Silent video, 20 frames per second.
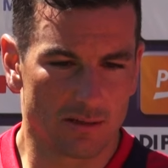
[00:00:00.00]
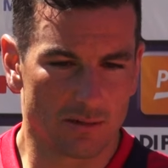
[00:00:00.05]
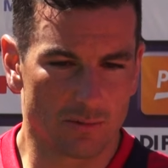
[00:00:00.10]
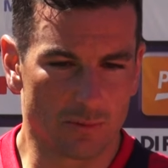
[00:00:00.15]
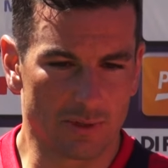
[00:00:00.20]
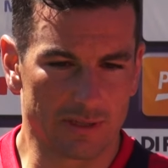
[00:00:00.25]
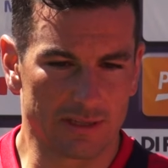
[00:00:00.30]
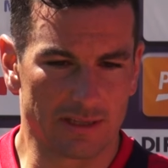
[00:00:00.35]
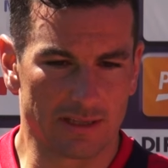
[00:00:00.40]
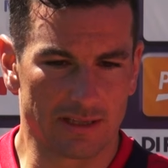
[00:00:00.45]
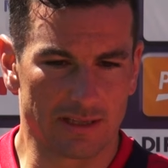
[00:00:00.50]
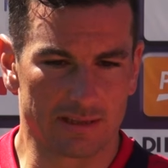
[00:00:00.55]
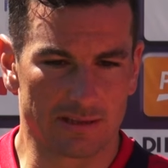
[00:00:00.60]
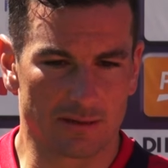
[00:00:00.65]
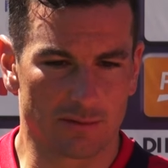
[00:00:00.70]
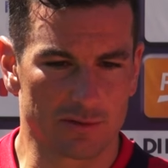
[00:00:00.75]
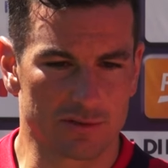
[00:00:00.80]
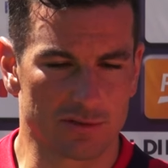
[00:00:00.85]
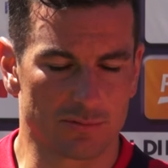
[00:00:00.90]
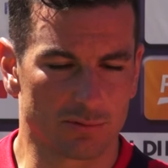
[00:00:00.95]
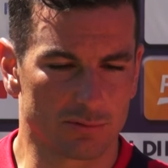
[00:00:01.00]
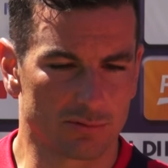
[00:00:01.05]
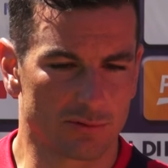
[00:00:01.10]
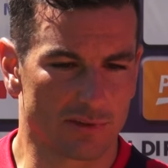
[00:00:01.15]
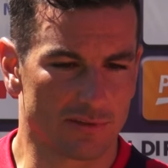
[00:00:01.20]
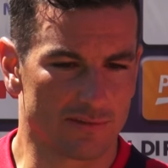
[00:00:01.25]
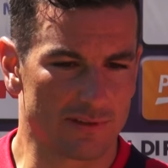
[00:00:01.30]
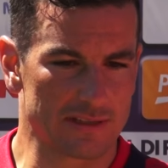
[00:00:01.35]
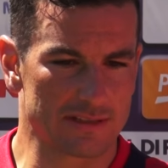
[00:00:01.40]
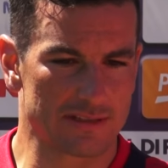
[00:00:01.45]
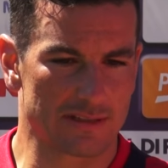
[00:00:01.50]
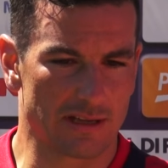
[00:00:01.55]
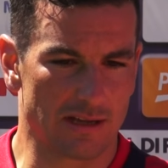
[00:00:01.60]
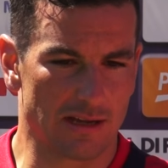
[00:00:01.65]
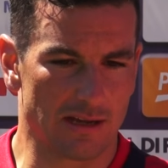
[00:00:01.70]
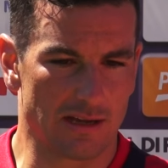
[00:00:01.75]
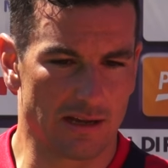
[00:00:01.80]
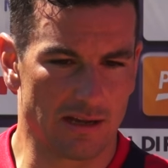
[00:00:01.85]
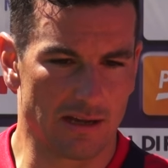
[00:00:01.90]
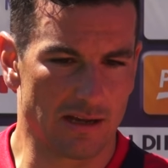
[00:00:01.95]
Quindi da questo punto di
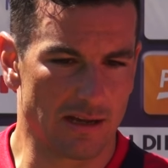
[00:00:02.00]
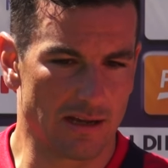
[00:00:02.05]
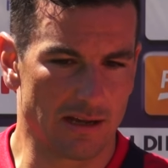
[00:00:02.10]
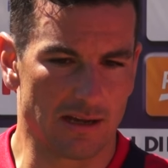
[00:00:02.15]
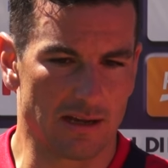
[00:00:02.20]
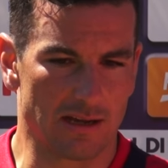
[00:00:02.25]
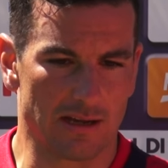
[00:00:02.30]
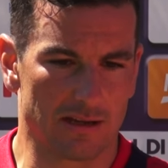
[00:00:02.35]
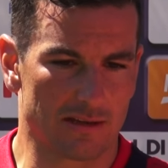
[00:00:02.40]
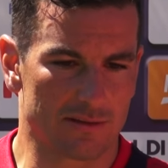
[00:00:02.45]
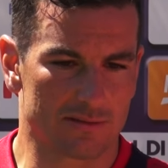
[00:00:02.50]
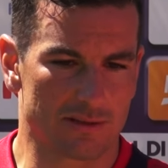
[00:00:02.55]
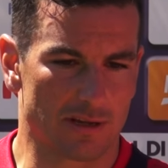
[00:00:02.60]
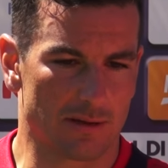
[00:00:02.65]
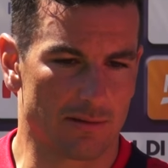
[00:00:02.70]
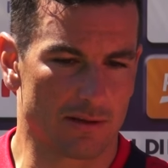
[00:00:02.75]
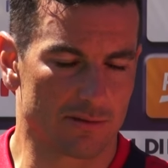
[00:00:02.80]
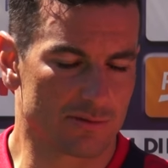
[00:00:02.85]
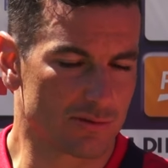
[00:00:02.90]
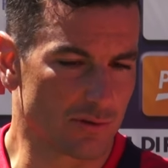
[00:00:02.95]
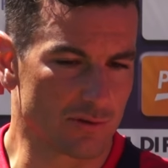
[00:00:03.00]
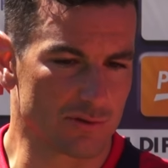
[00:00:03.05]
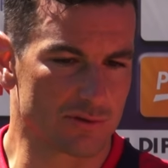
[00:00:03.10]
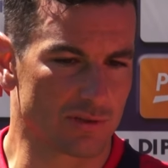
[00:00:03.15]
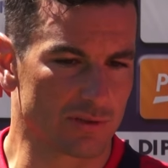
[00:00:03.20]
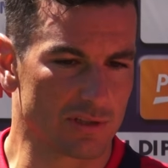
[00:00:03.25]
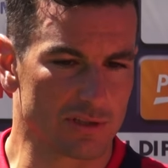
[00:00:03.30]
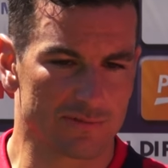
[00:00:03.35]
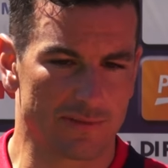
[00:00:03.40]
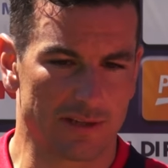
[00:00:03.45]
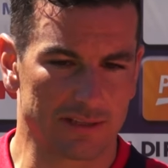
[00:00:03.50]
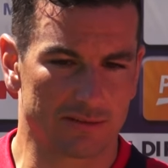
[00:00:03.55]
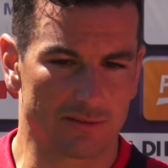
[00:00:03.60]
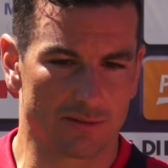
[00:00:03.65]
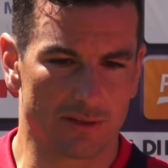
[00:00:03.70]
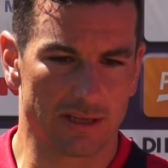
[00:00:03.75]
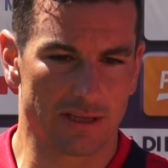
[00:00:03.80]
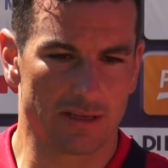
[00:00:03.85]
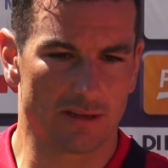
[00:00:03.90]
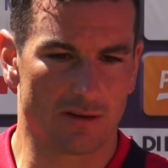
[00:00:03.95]
vista sono
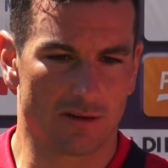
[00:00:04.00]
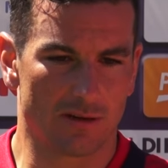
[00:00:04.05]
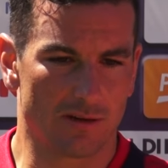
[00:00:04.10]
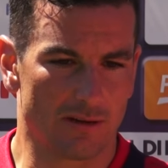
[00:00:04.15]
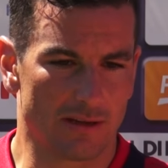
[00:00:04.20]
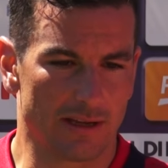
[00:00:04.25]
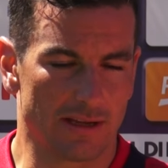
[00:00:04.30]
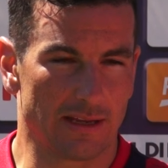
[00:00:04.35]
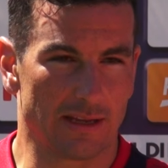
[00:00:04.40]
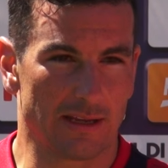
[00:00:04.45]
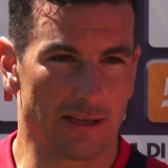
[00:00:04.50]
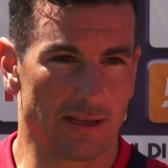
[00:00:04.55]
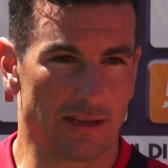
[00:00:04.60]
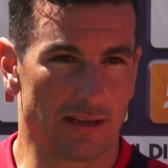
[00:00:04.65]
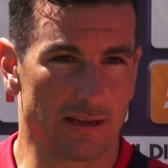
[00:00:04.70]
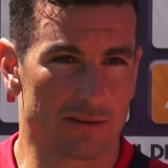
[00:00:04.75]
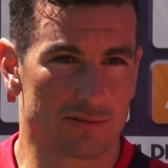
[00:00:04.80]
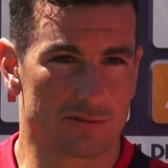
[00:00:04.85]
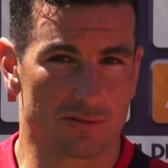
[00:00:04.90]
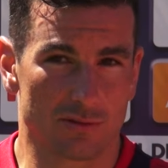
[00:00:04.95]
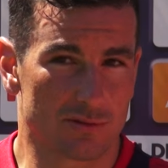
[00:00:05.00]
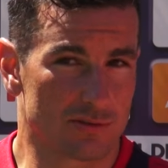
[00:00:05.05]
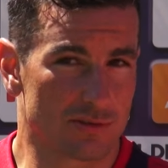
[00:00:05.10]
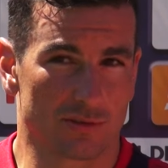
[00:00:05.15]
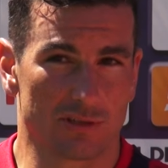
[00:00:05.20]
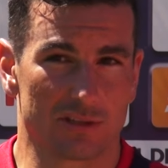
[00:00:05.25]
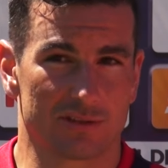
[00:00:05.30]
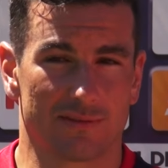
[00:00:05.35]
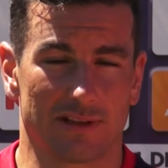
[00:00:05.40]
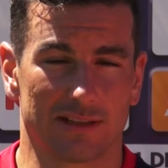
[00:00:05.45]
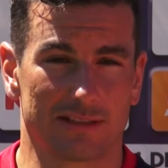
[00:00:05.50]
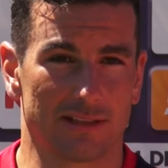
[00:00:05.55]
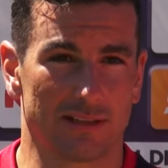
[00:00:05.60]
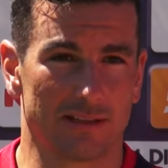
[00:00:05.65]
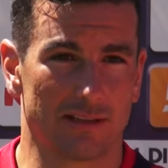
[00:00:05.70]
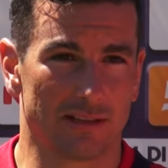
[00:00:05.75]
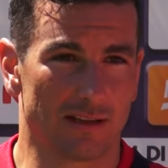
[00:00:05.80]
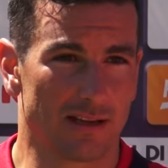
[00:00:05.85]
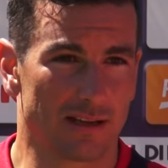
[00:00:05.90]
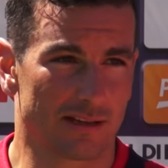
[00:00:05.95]
soddisfatto io e sono
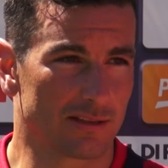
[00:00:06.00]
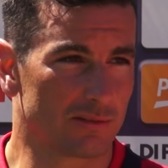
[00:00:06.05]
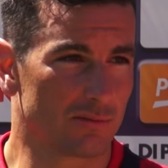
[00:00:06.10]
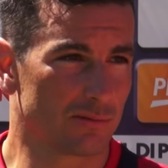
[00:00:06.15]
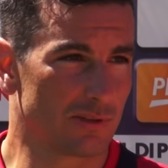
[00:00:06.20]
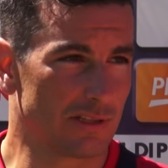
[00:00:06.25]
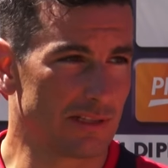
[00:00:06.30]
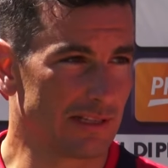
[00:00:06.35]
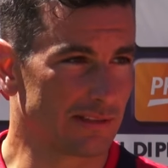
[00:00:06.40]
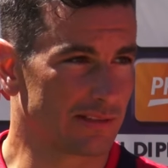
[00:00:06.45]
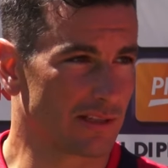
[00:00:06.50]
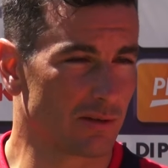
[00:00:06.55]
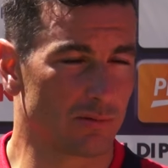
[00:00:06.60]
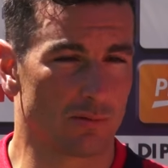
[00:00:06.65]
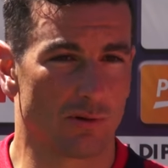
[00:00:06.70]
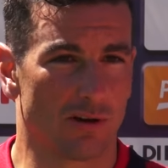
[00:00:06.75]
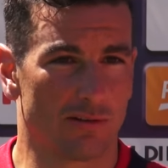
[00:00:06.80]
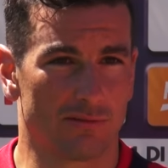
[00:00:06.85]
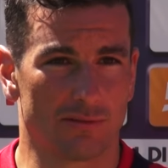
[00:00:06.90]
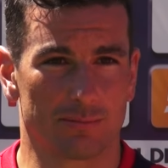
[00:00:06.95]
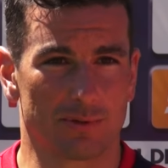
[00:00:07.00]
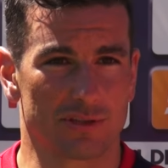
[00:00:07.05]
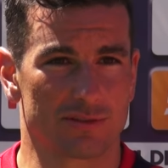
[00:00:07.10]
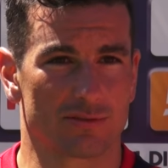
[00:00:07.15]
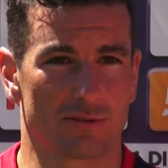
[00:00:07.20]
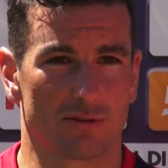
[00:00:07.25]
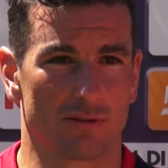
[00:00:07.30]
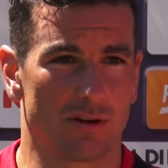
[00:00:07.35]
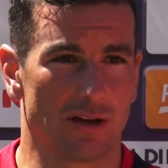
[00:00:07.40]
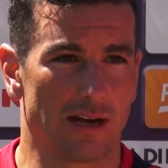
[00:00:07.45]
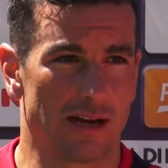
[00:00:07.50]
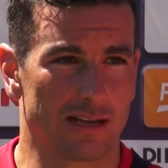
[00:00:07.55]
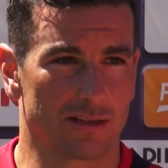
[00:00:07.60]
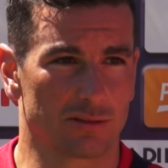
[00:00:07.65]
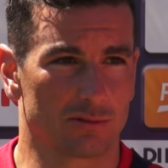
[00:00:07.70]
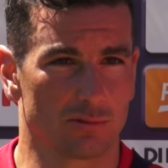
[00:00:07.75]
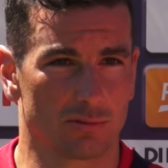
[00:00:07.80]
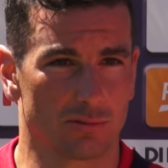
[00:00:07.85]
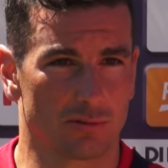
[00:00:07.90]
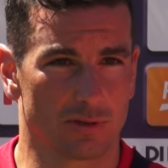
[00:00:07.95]
soddisfatti anche tutti gli altri nuovi, penso a
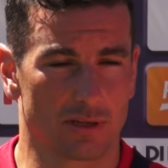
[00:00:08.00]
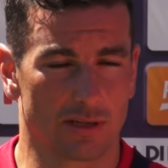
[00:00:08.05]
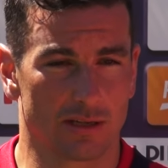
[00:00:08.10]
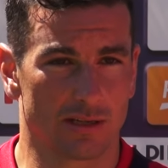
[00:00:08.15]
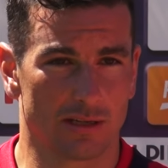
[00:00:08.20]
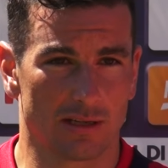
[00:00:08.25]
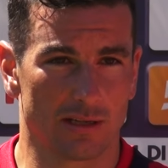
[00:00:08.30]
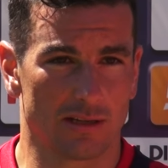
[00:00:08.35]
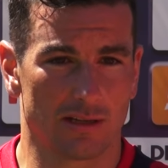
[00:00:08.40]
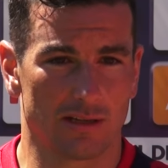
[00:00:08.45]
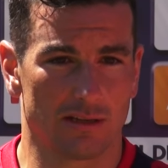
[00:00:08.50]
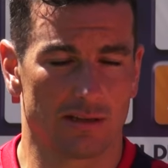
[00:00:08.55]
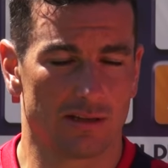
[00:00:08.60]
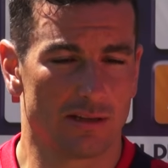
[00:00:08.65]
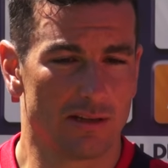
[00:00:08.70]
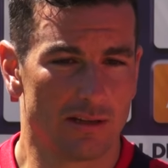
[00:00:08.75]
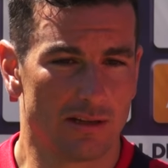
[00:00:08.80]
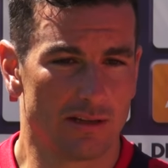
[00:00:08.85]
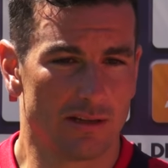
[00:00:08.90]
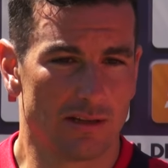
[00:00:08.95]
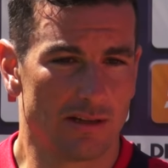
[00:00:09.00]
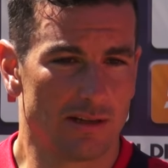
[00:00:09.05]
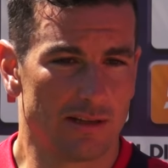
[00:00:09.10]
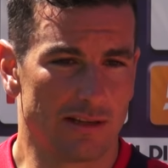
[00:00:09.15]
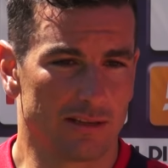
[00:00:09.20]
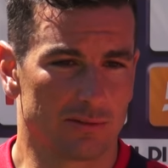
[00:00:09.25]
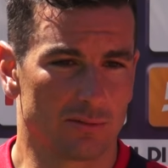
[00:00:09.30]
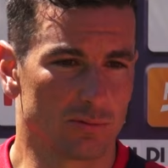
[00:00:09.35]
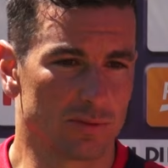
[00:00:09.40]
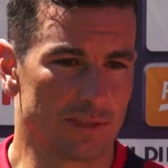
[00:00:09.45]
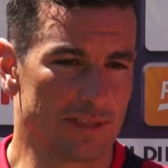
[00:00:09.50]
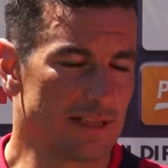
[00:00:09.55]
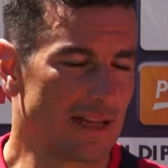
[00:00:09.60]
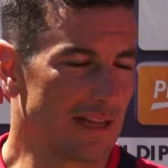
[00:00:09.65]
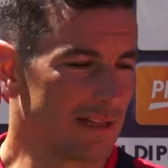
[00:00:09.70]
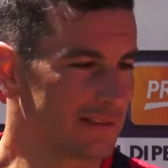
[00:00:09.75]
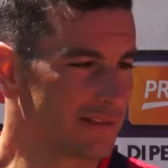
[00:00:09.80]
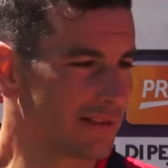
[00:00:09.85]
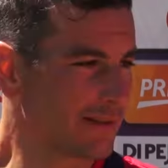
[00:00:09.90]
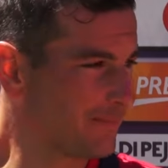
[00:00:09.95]
Arthur eh, e a tutti gli
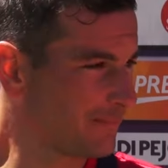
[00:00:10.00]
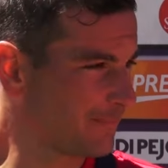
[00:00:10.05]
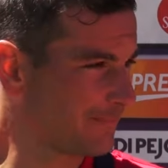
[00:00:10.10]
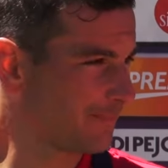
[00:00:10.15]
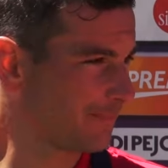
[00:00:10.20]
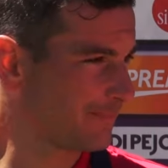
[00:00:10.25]
altri.